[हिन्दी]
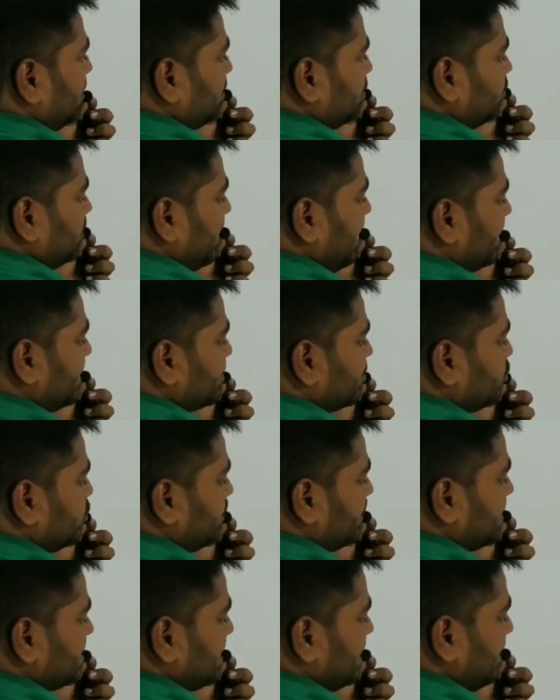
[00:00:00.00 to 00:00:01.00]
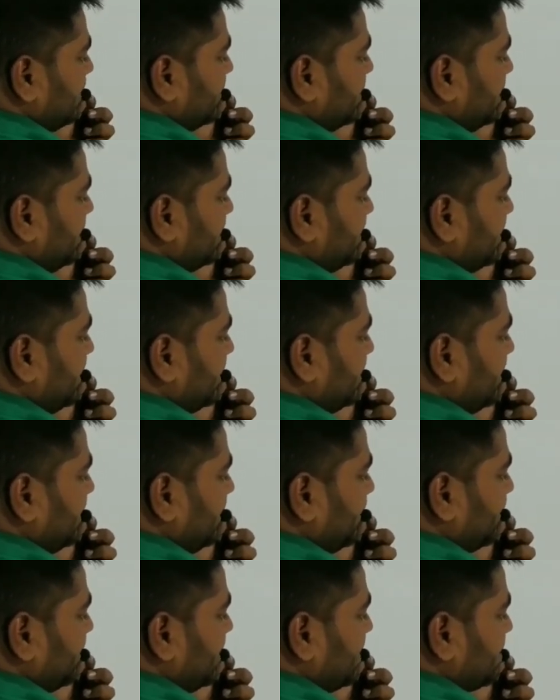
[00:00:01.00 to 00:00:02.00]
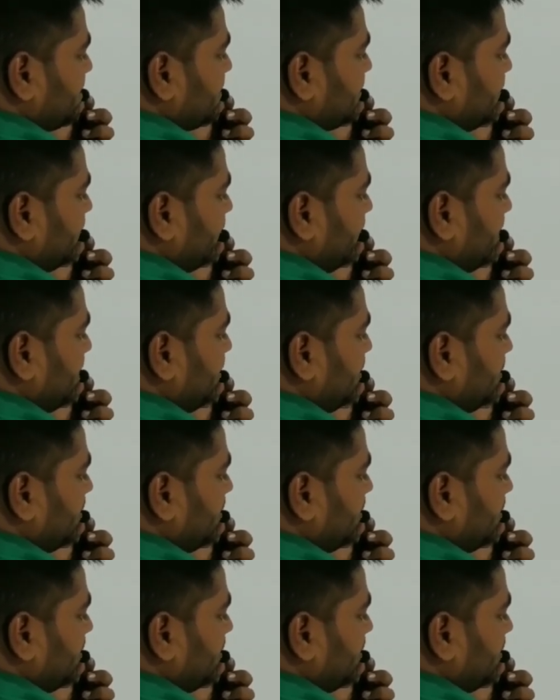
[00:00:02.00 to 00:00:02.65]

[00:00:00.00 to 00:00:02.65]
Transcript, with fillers: तो एक्स क्यूब की जगह हमने लिख दिया टी प्लस वन